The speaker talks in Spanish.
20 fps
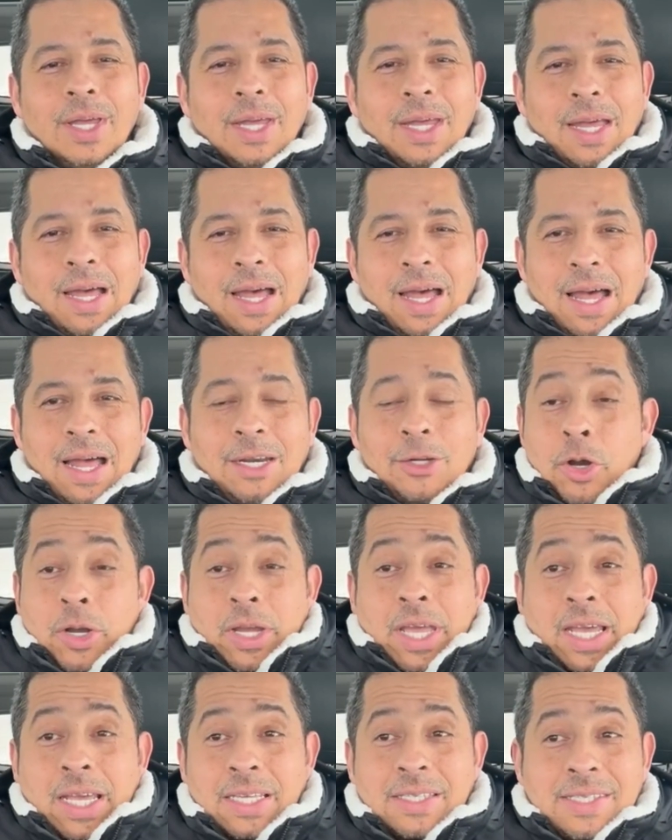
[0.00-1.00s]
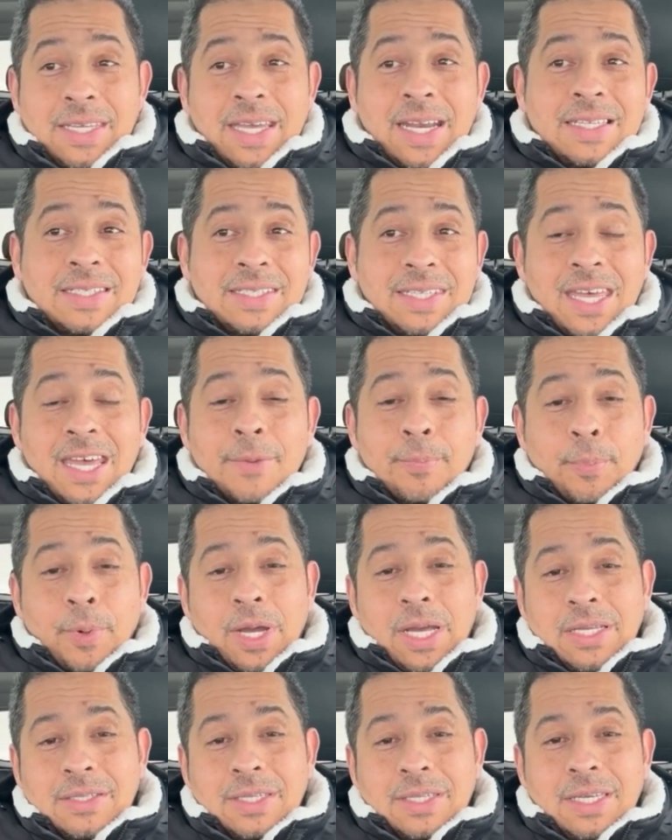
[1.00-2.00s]
Algo que quisiera hacer,
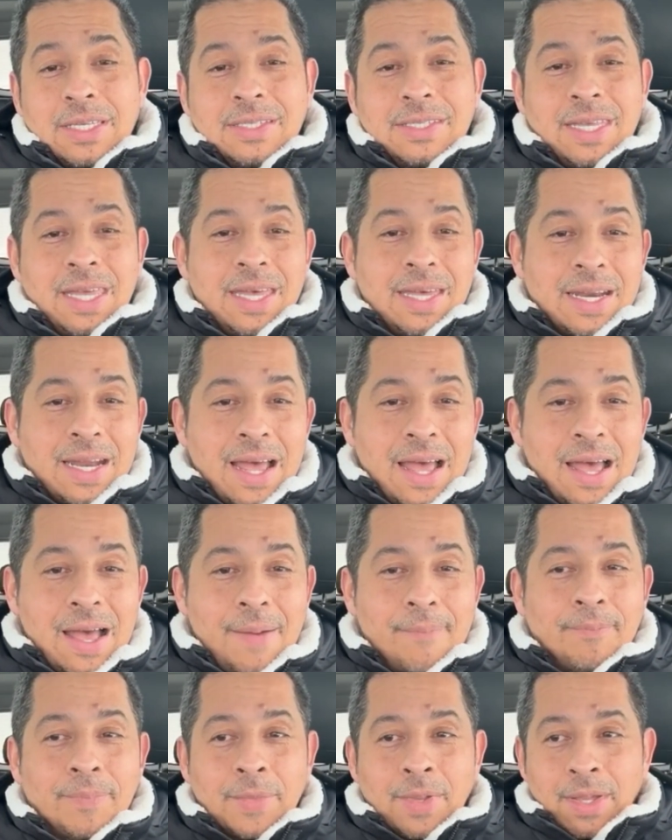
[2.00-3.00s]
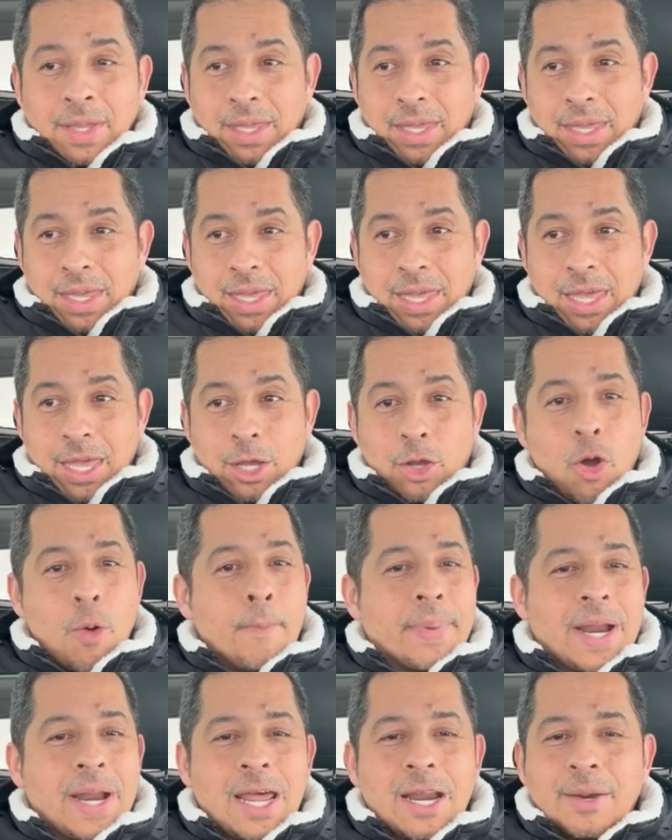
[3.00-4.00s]
pues quisiera eh,
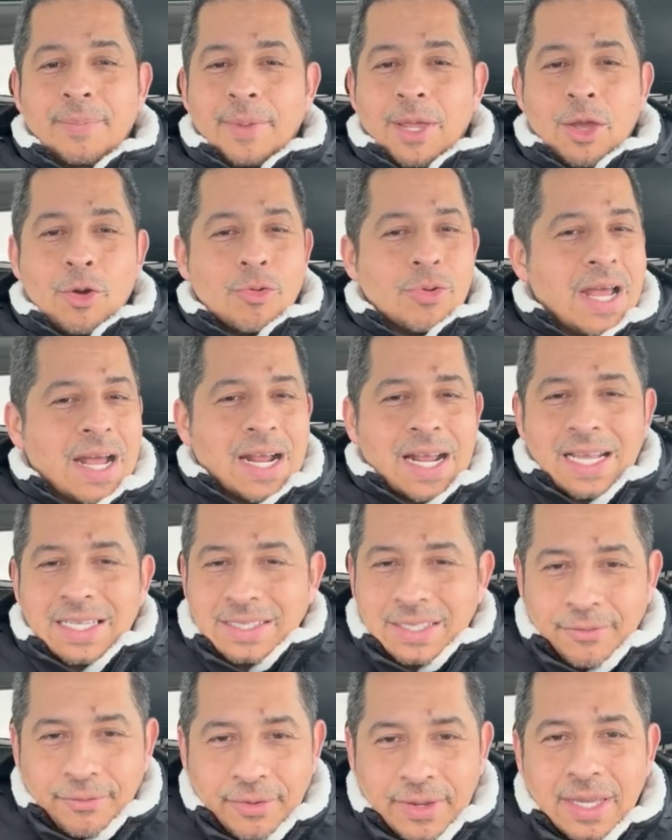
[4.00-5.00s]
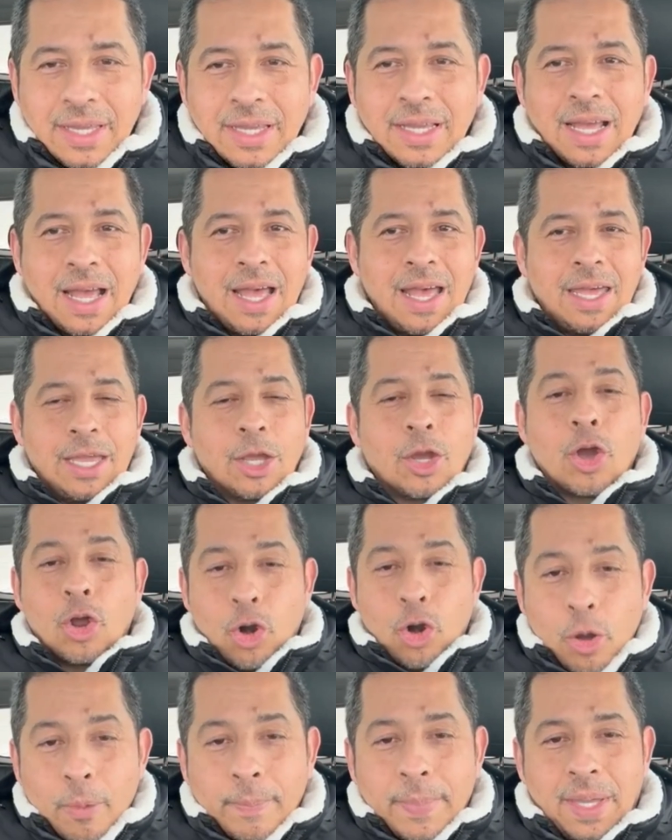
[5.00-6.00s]
comprarme una casa finca en
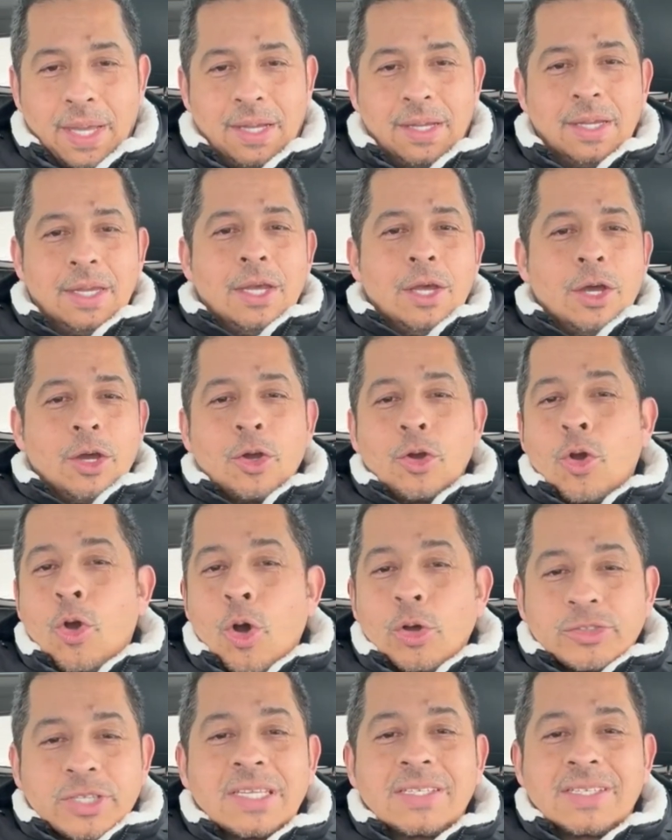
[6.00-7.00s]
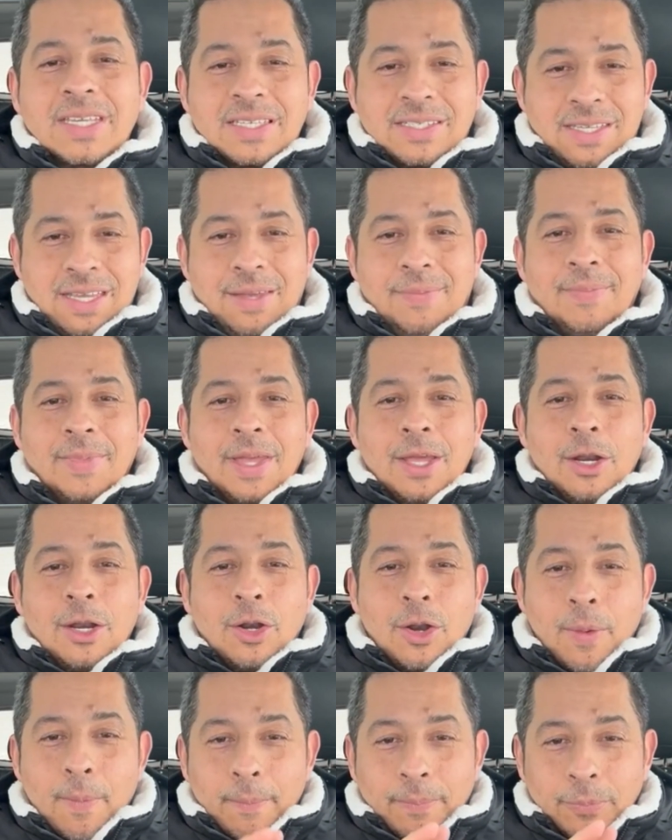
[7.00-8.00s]
Colombia. Cosas así.
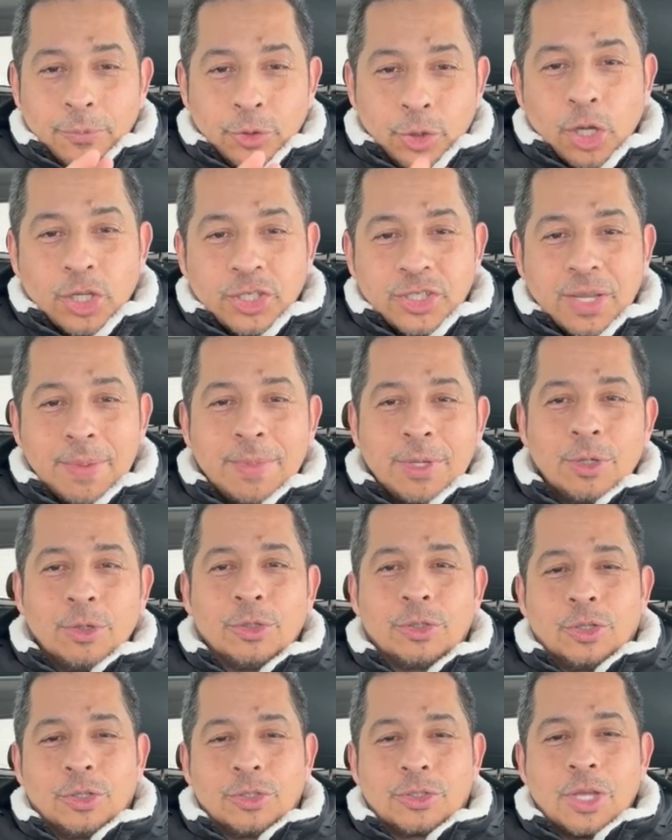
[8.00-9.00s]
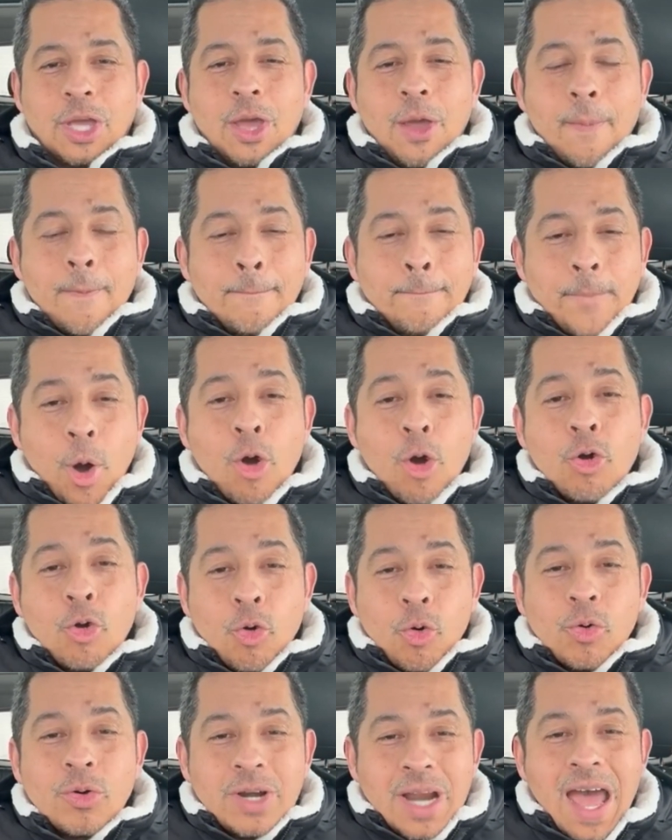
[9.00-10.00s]
12 minutos. Pon
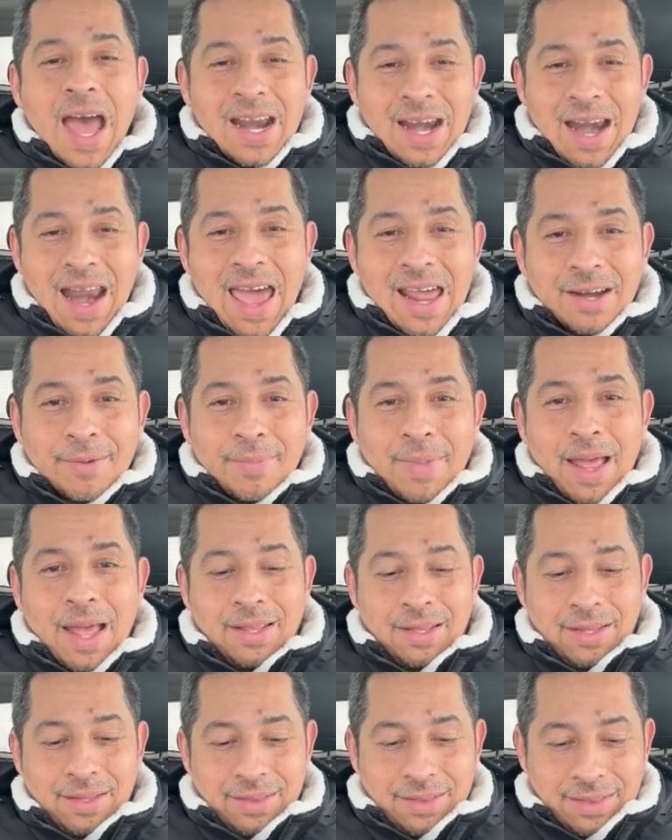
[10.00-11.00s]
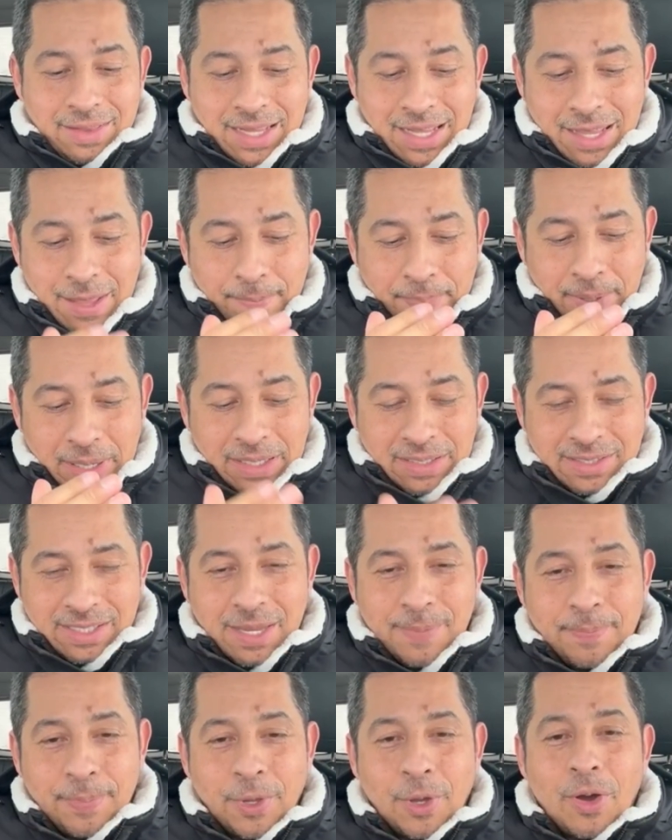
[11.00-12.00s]
una alarma desde el
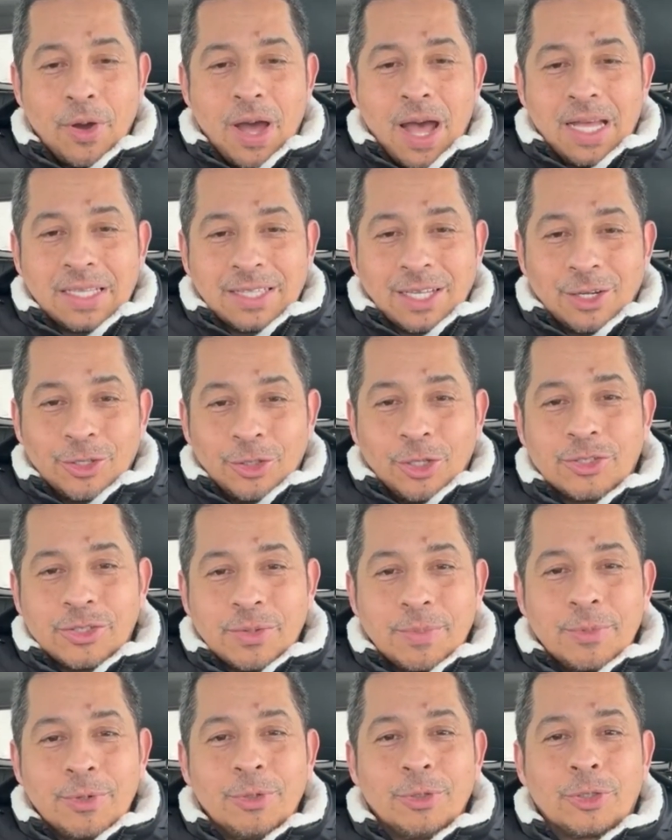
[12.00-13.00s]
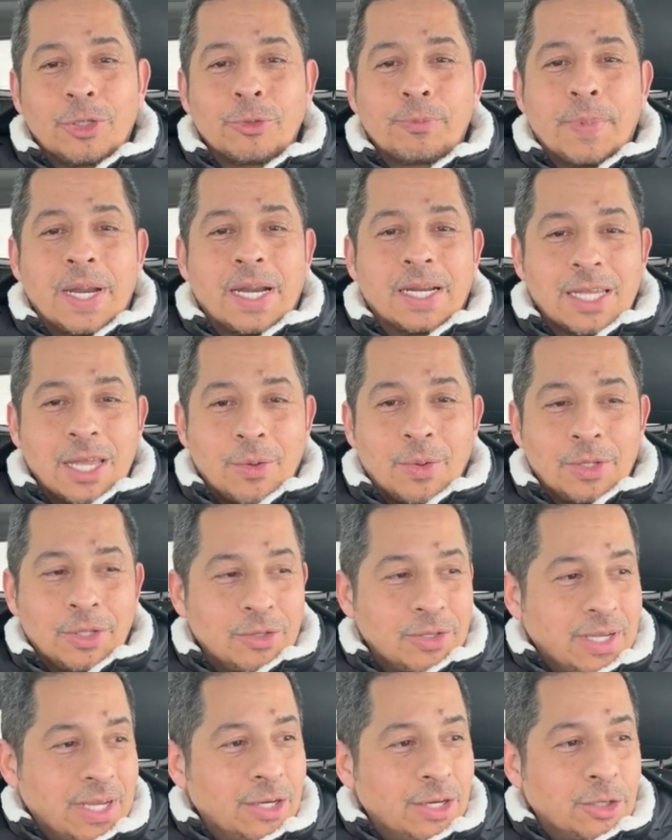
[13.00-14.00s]
principio hasta los 12 minutos para que cuando
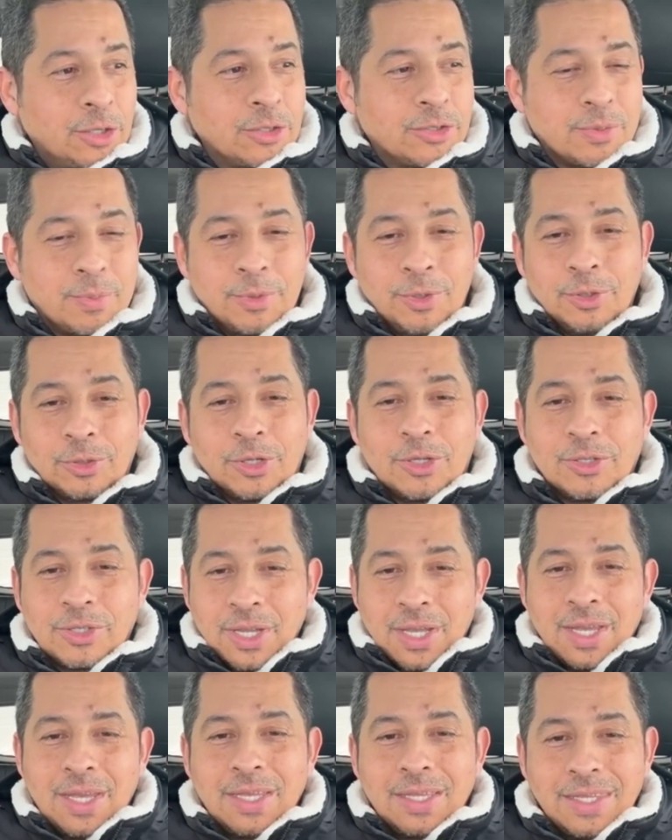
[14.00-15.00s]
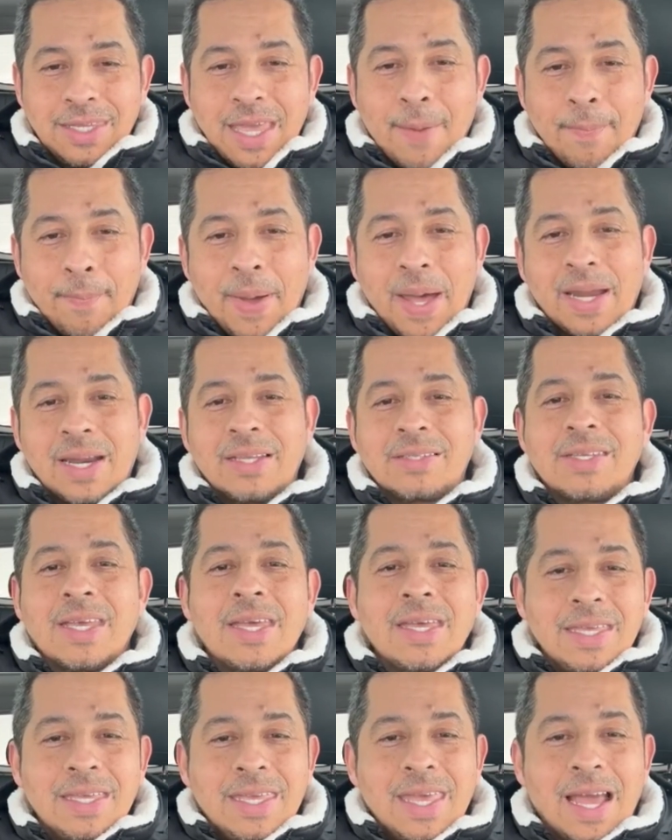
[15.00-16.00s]
lleguen los 12 minutos ya pares
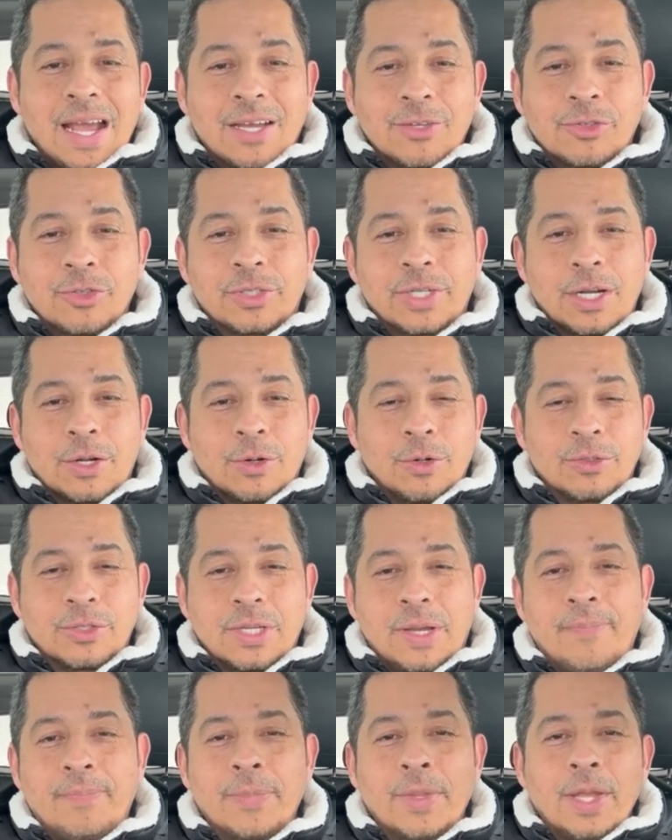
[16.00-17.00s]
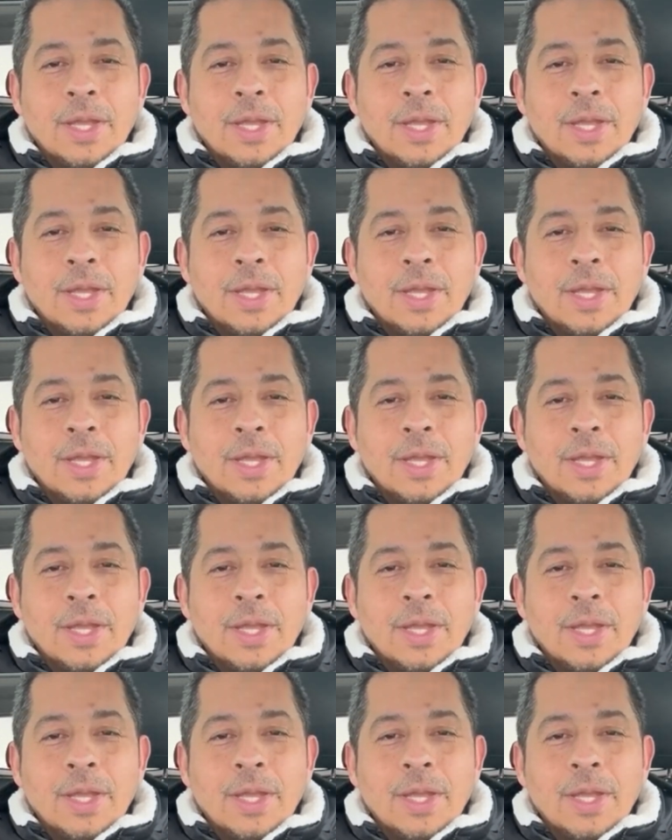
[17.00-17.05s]
y hagas otra cosa.